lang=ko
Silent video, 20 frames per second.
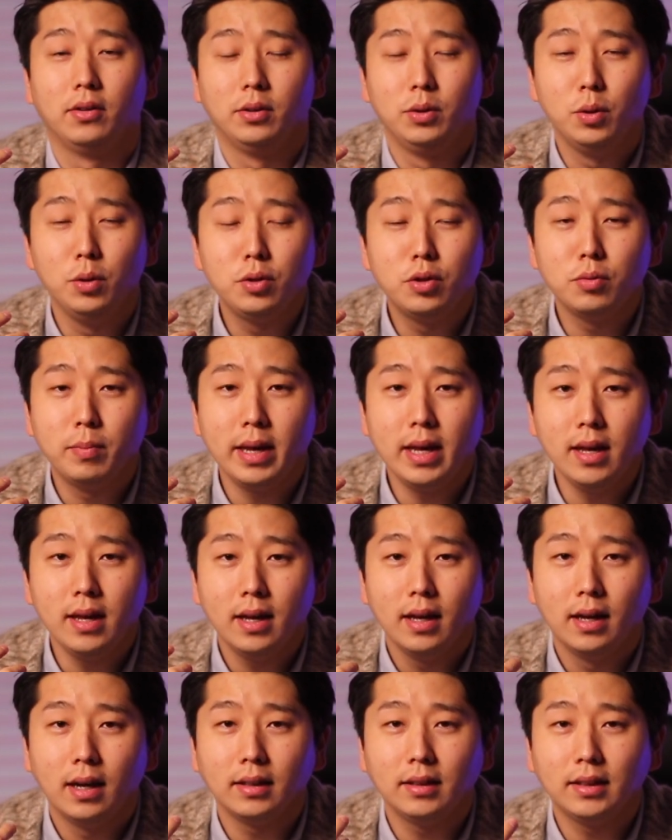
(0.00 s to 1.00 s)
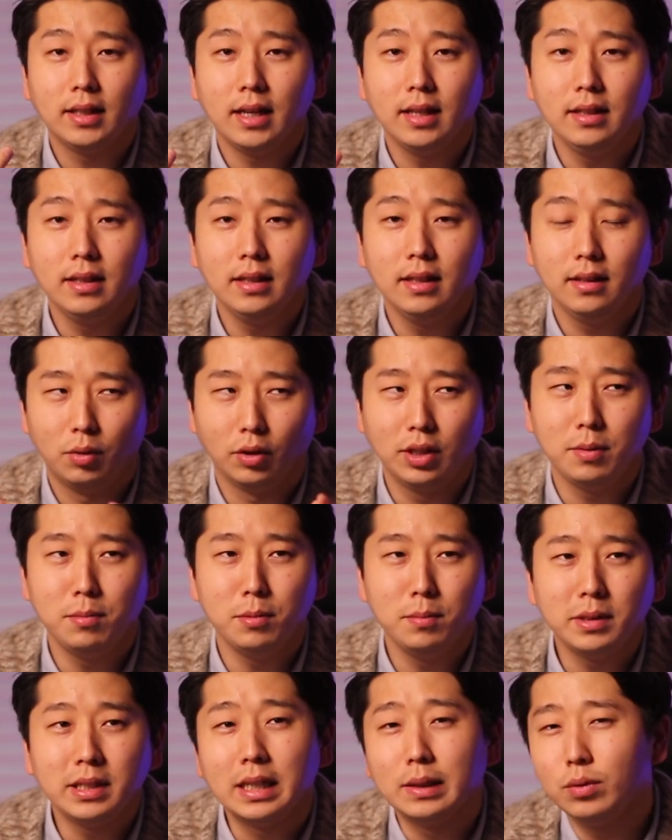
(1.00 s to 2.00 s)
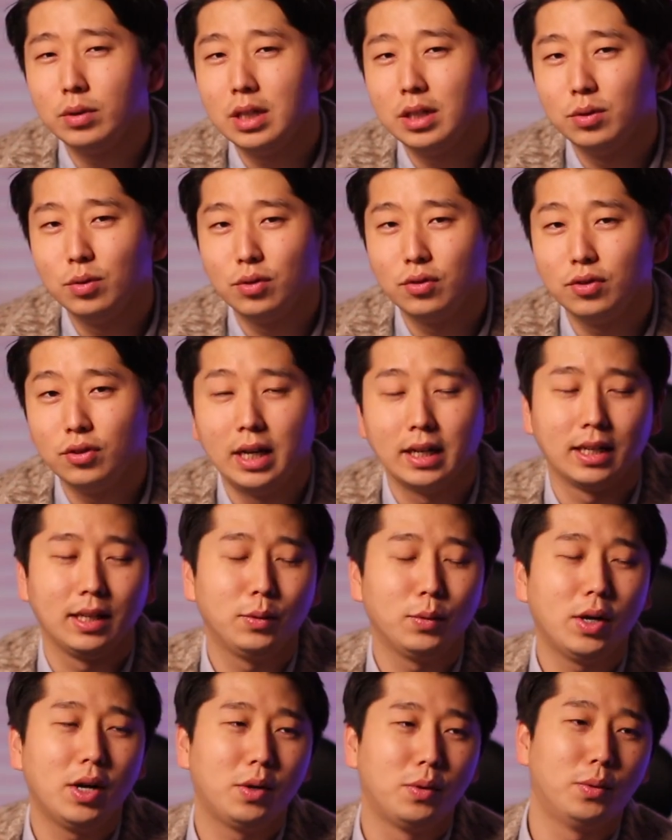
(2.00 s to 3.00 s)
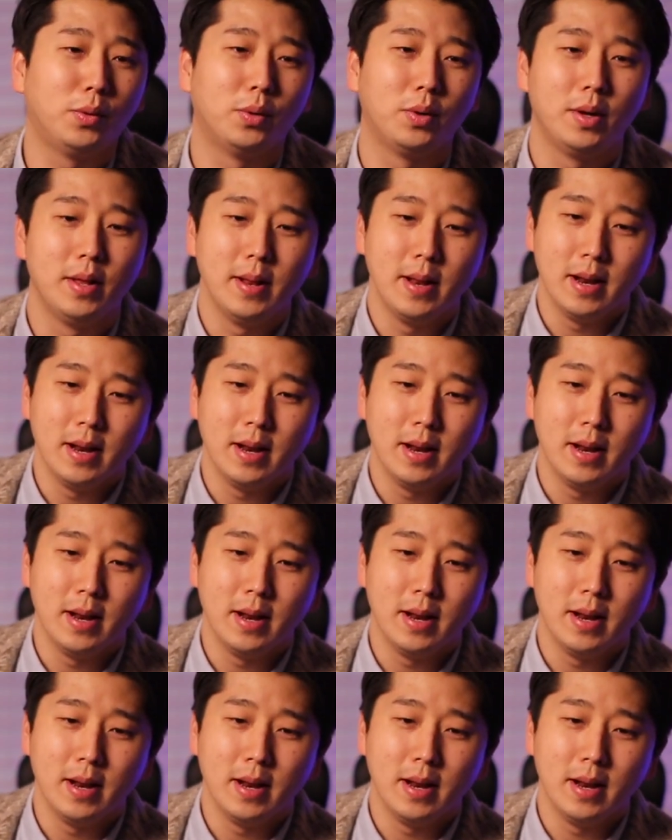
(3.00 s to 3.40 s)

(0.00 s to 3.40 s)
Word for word: 요즘에 핫한, 어떻게 보면 자동차 뉴스 같기도 하고,